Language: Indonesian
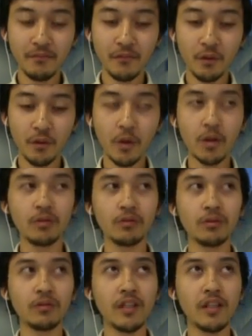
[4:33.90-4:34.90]
Kalau
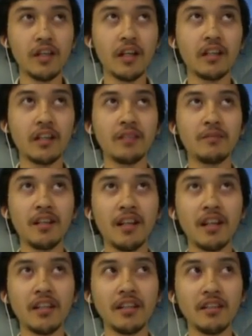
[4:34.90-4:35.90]
untuk dari agama
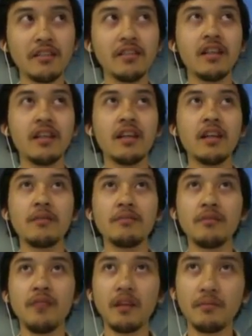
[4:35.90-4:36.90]
lain,
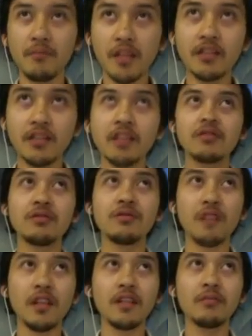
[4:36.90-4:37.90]
banyak
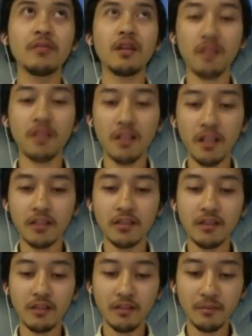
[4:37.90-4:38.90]
juga yang melakukan hal
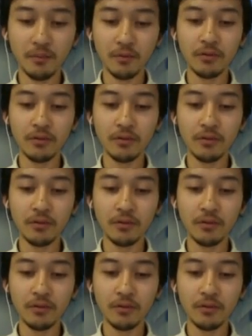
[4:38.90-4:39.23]
tersebut.